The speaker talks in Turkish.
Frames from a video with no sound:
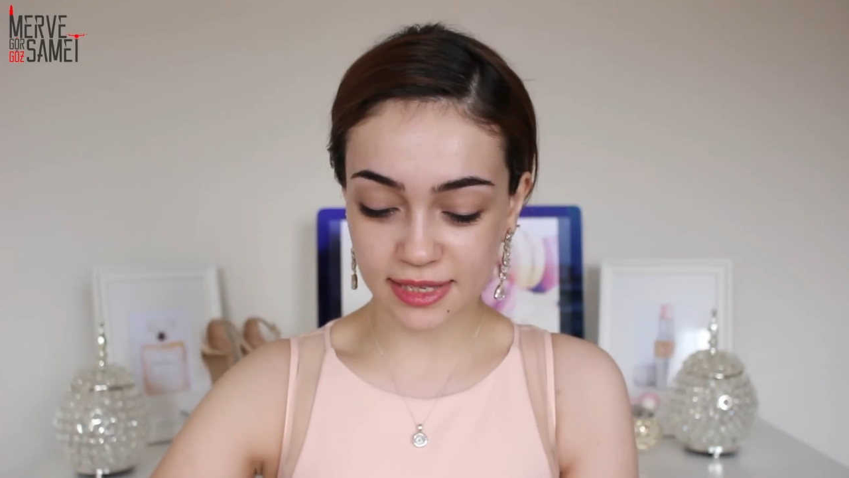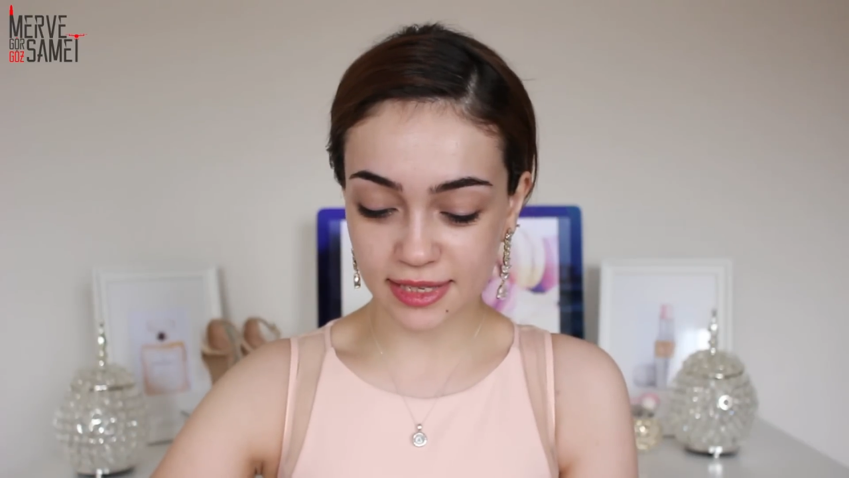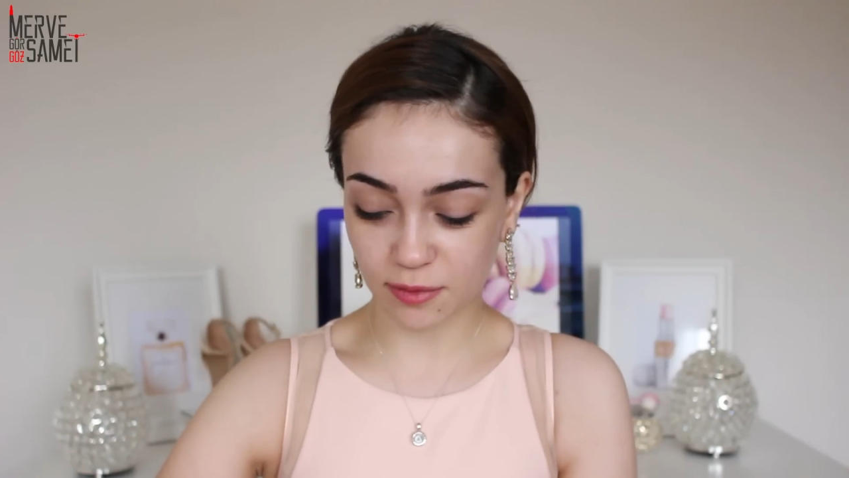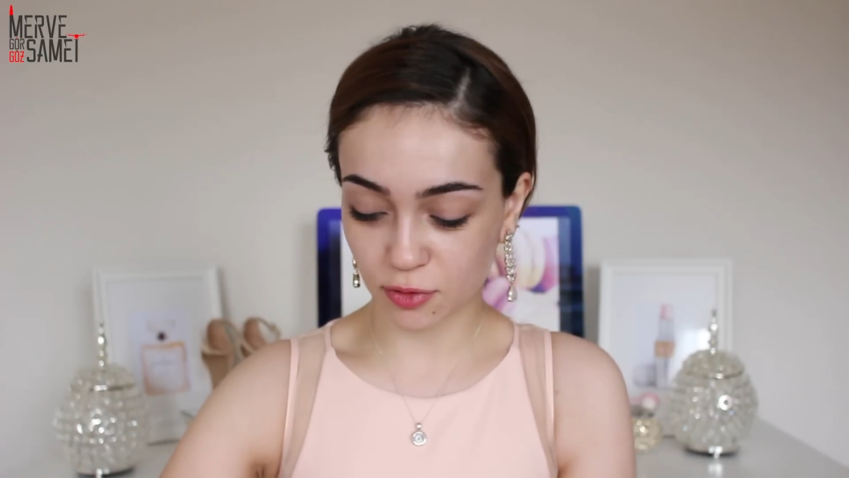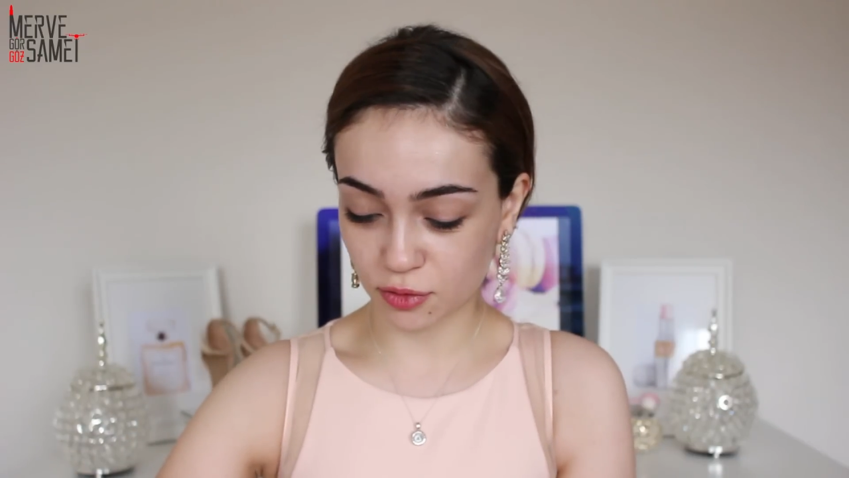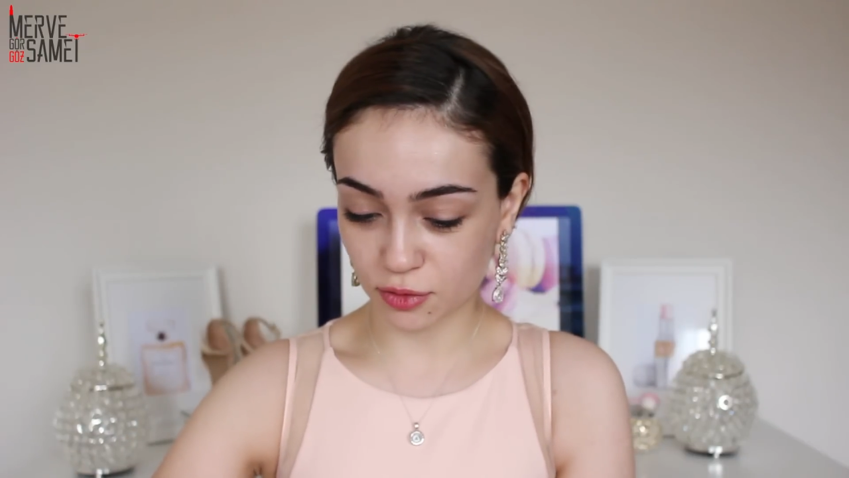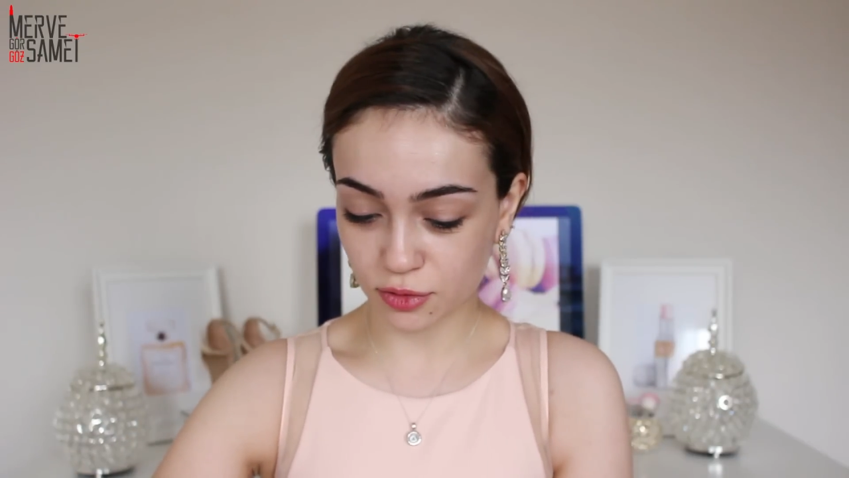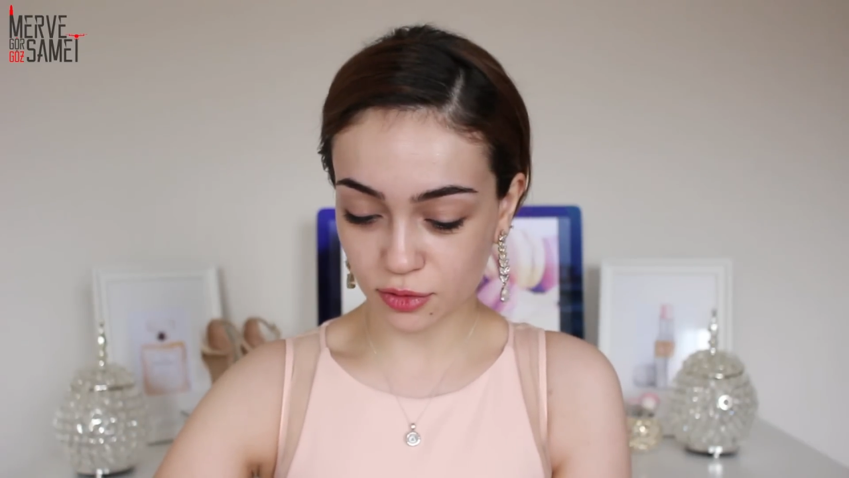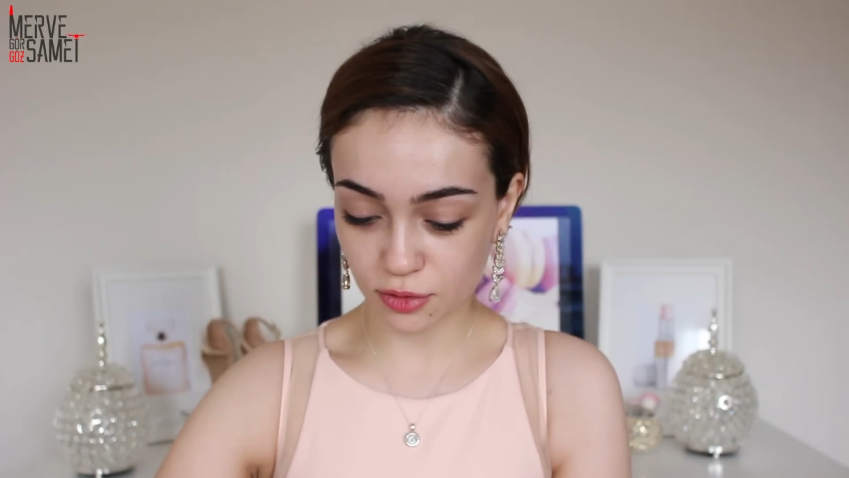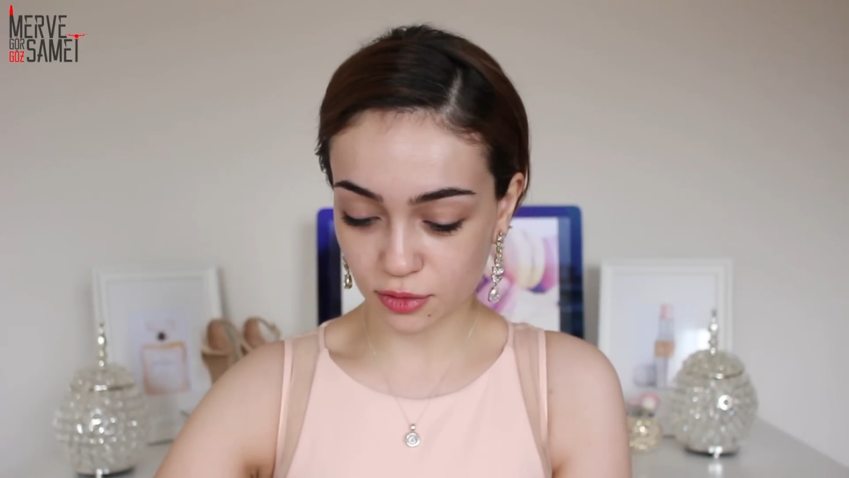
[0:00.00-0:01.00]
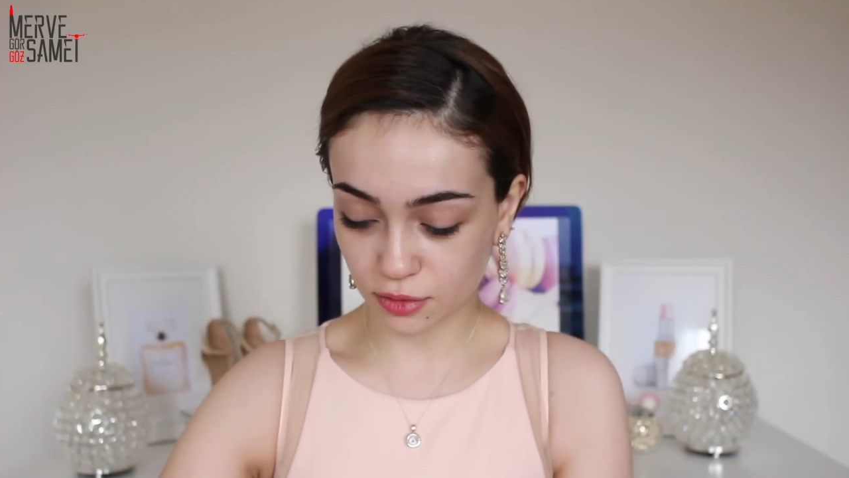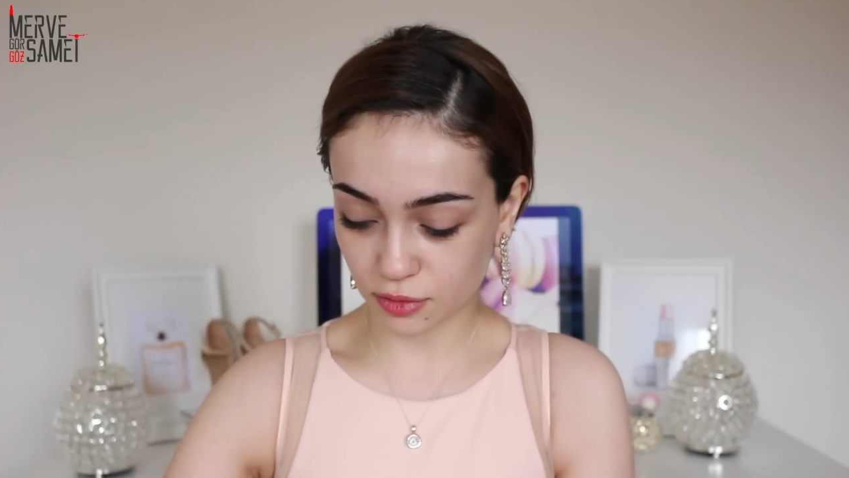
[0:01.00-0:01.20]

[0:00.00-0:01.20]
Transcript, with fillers: istemiyoruz.